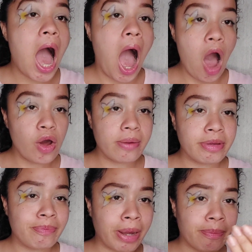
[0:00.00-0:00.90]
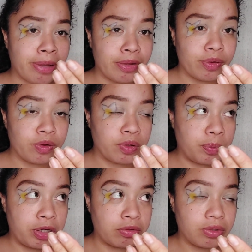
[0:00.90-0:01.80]
Ahora mi párpado,
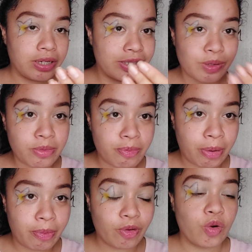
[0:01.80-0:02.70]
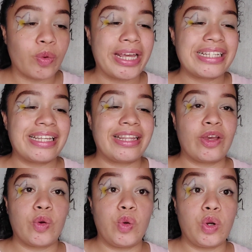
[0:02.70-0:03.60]
bueno, el resto de mi párpado lo voy a hacer de
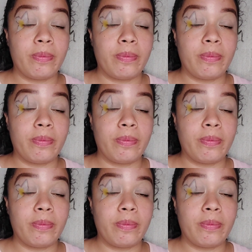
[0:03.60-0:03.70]
color